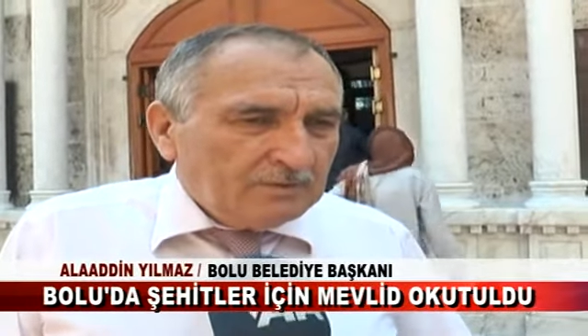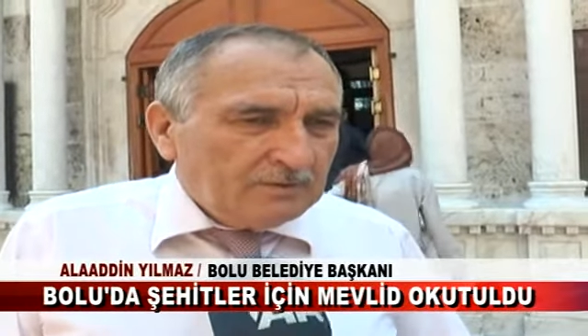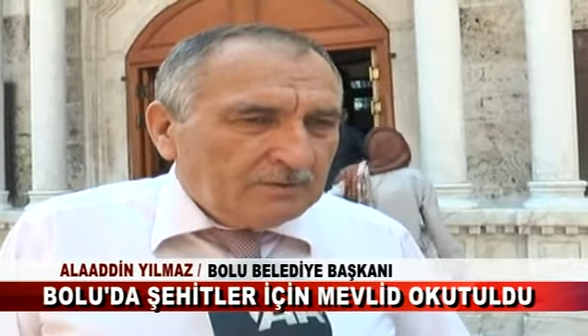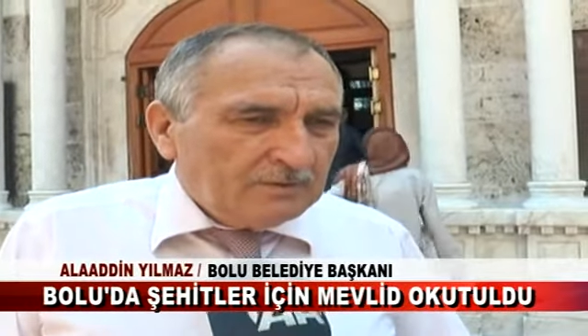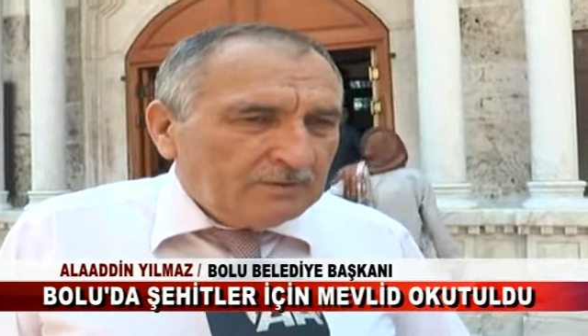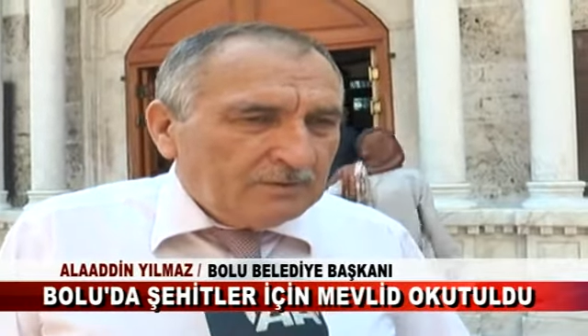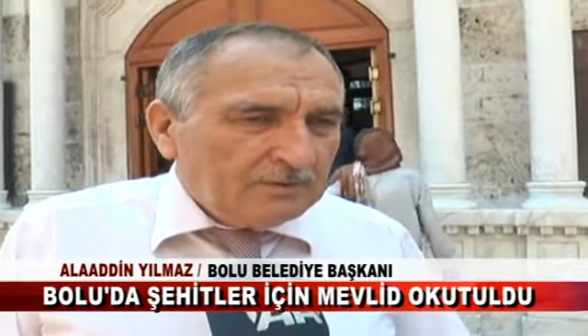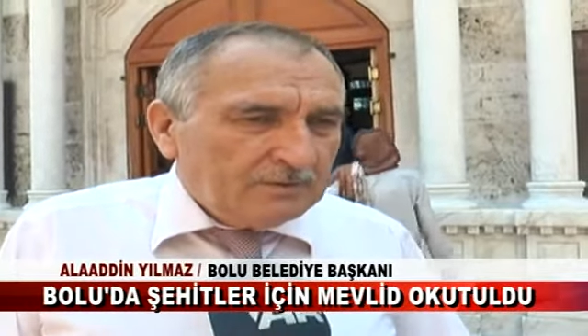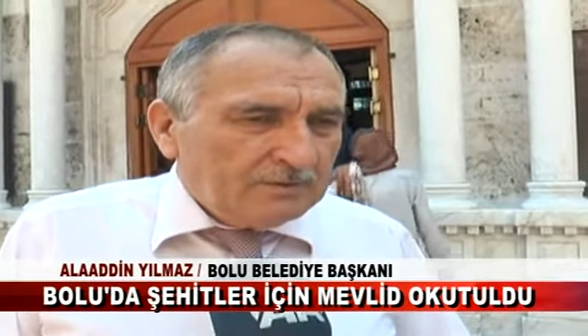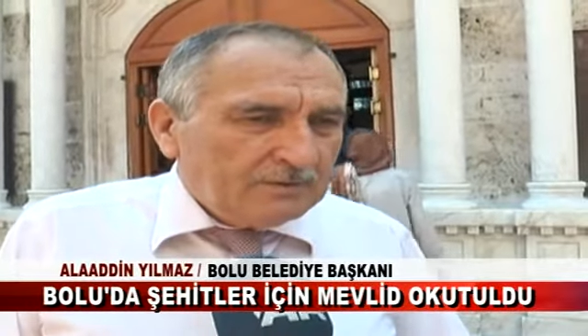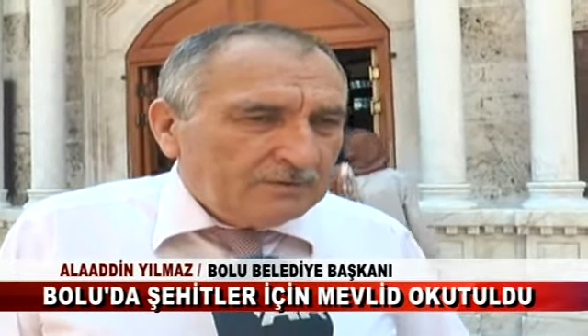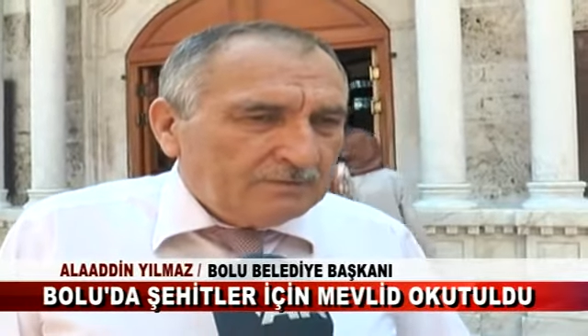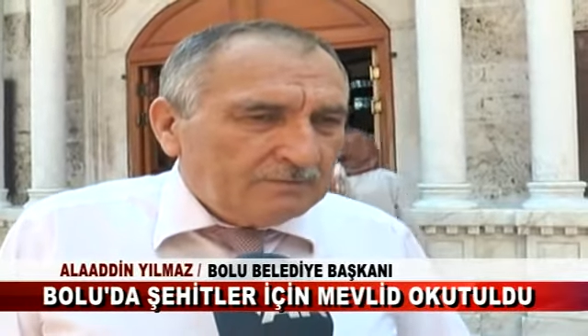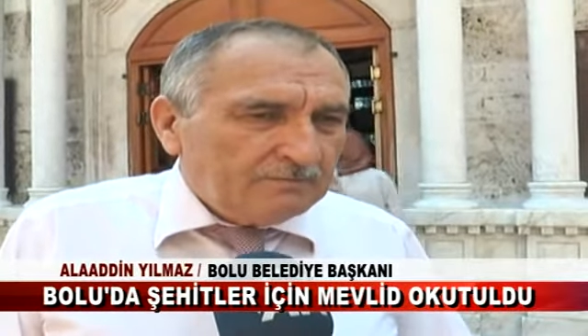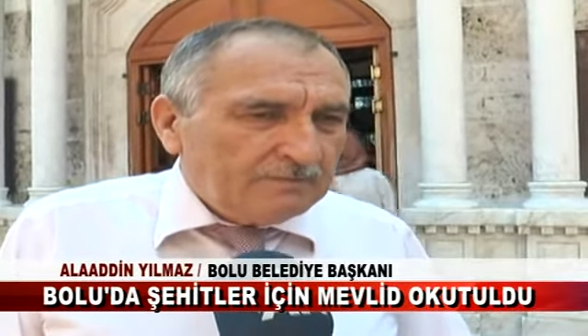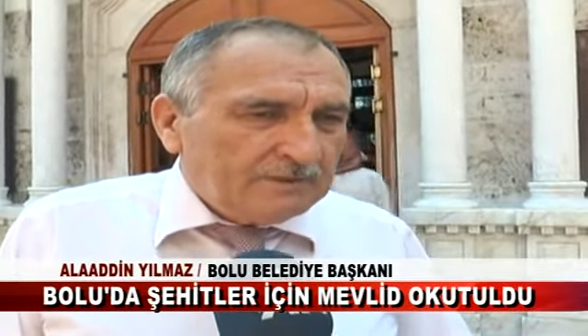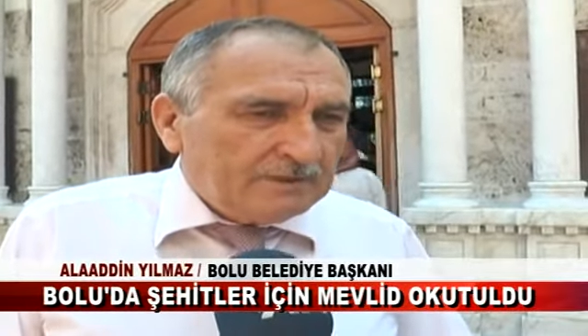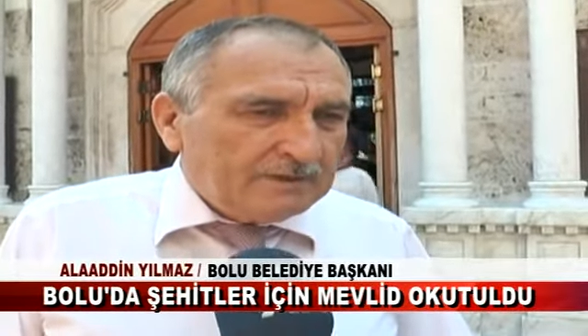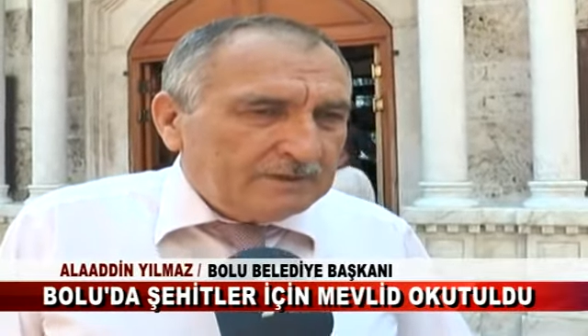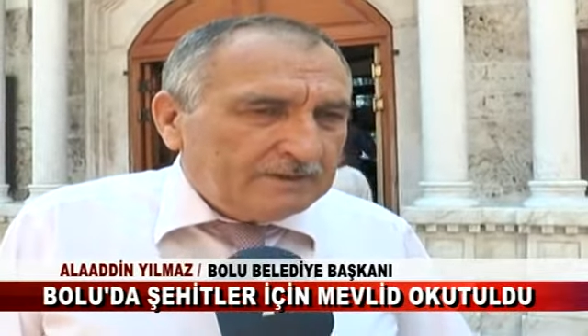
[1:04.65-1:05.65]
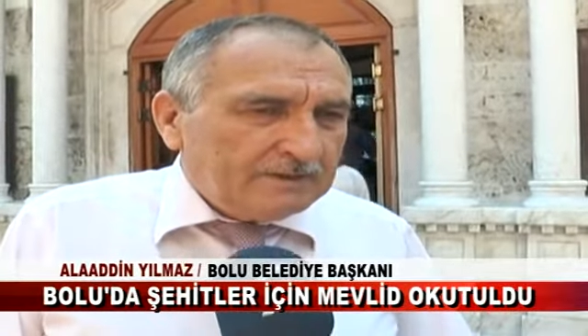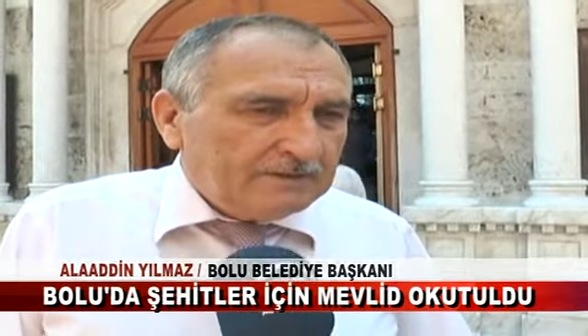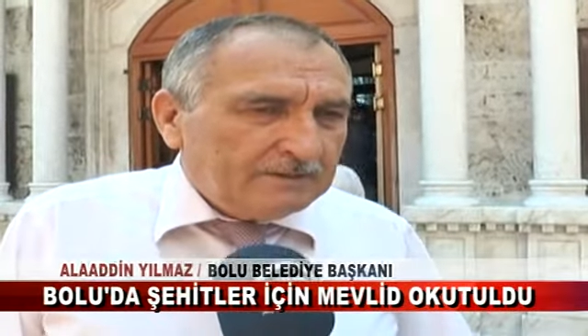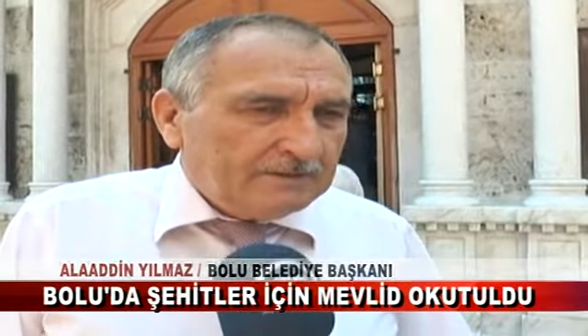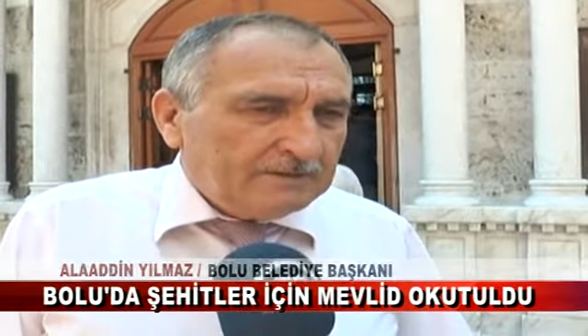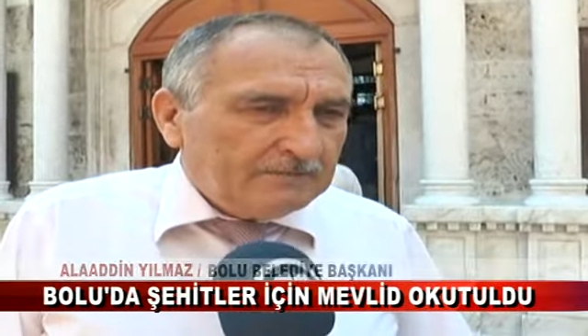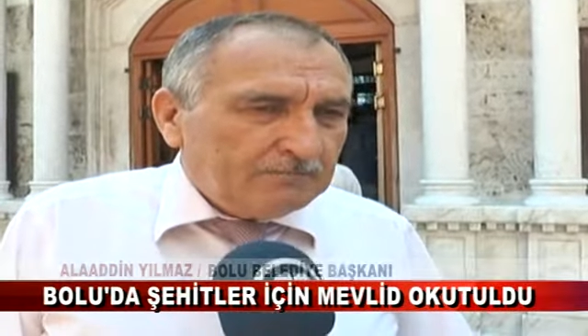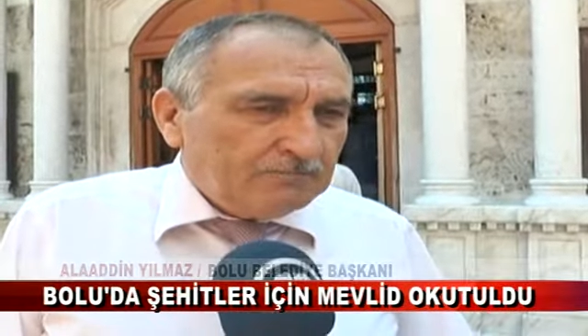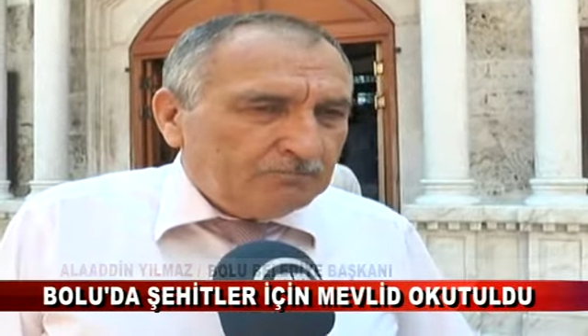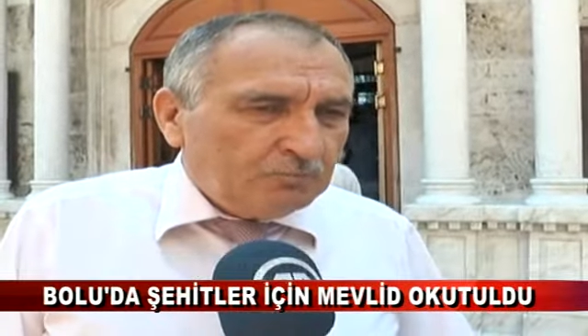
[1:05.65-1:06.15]
E, ve
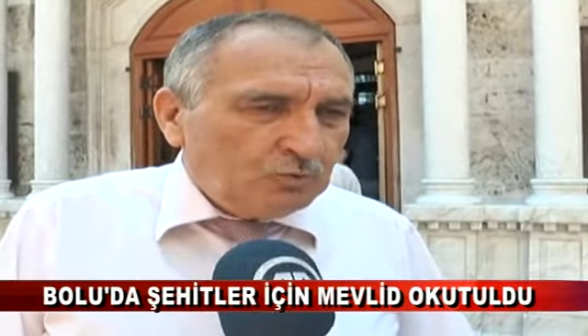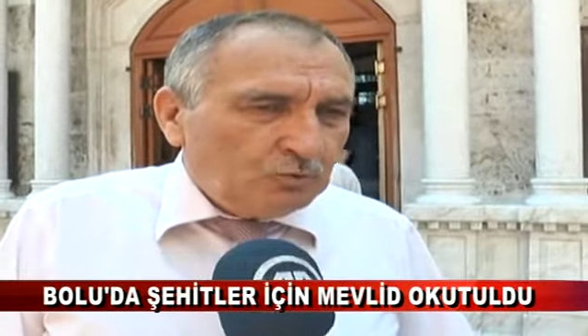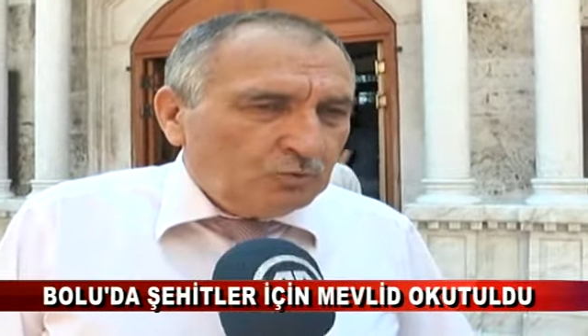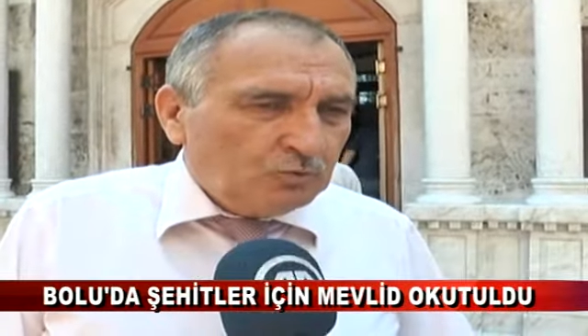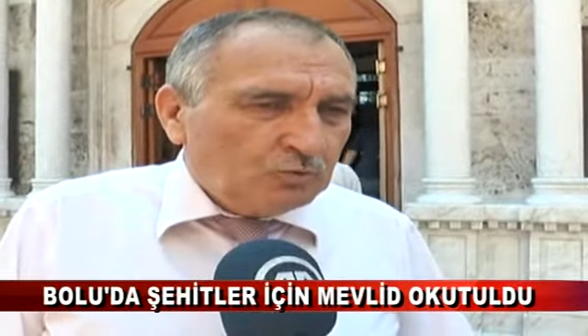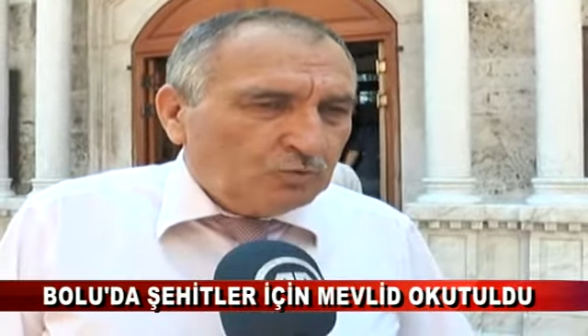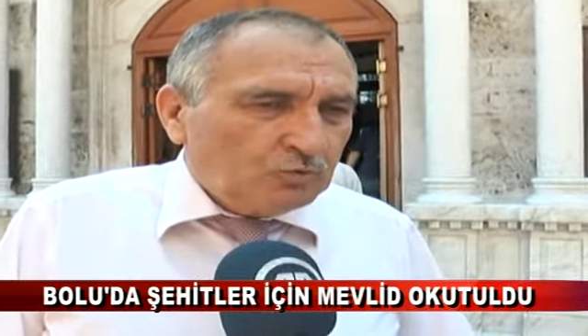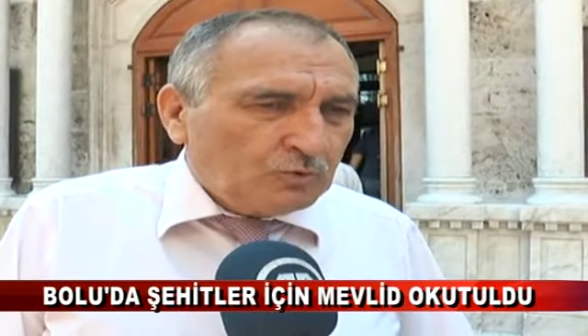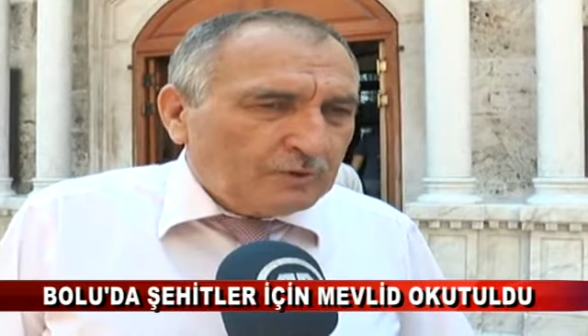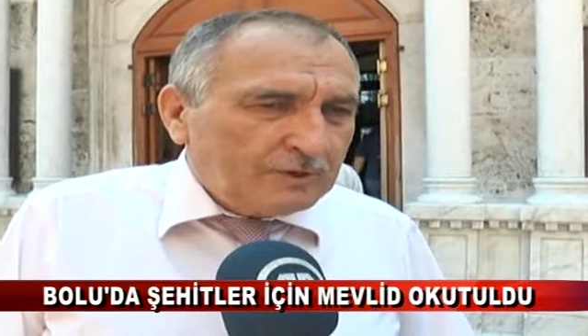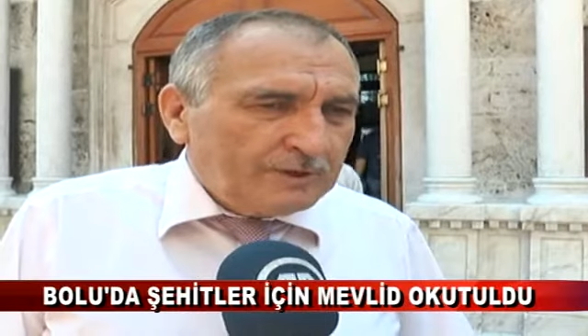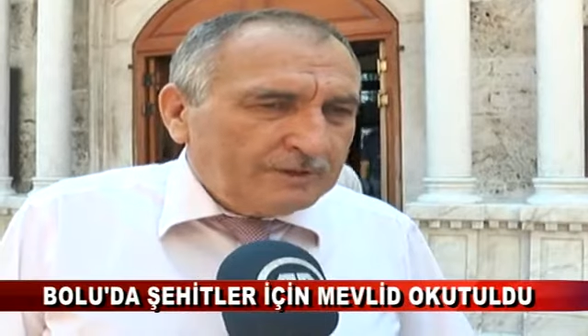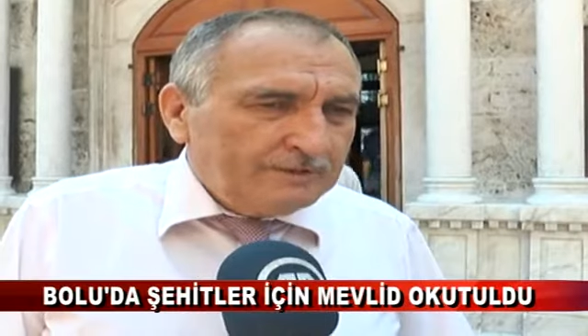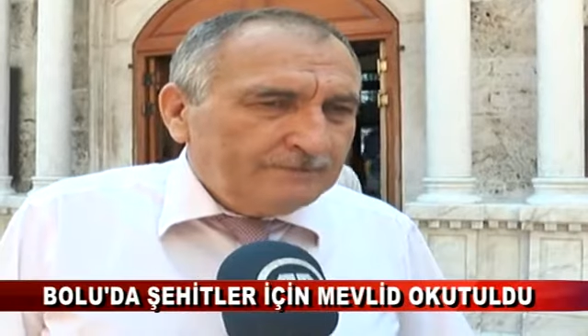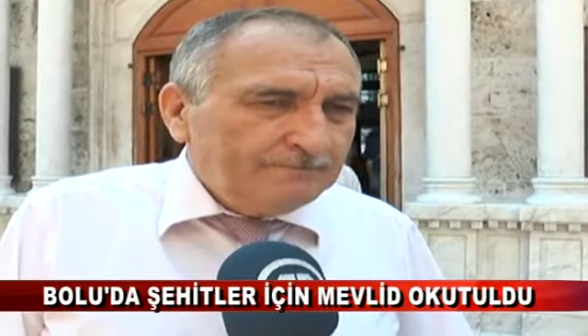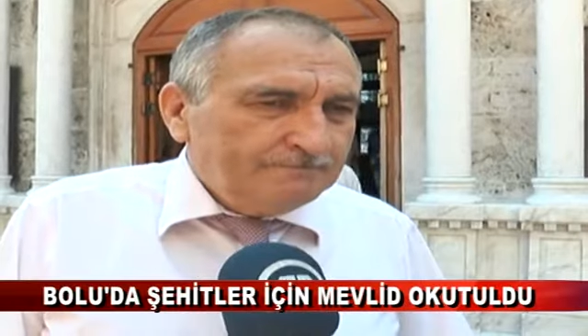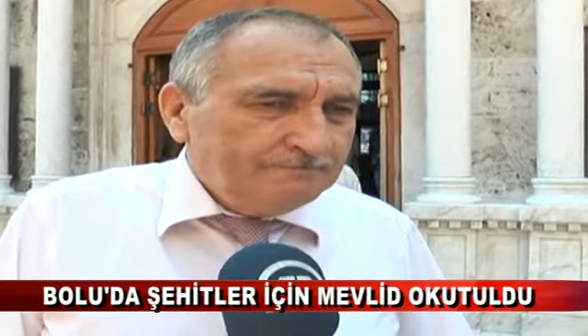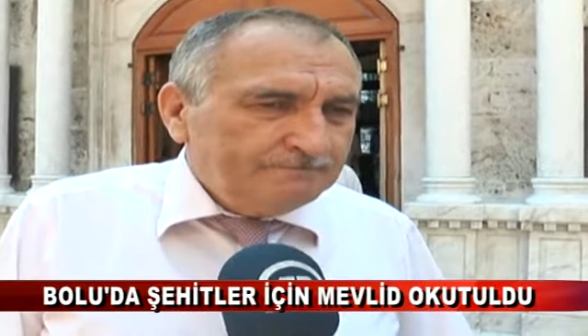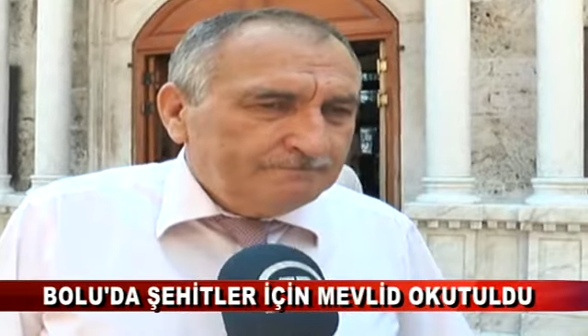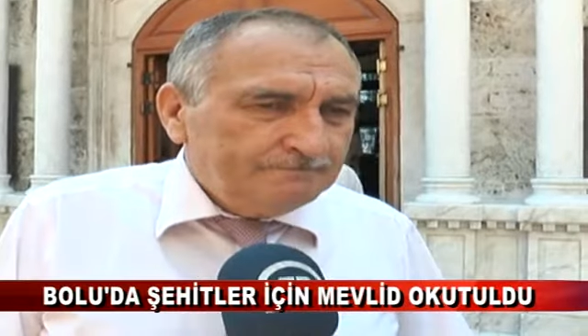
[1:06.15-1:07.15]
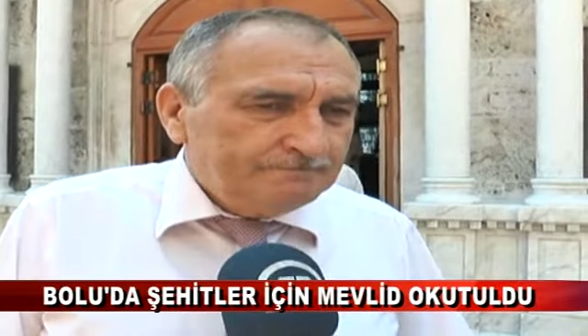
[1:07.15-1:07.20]
Bolu Tugay'ı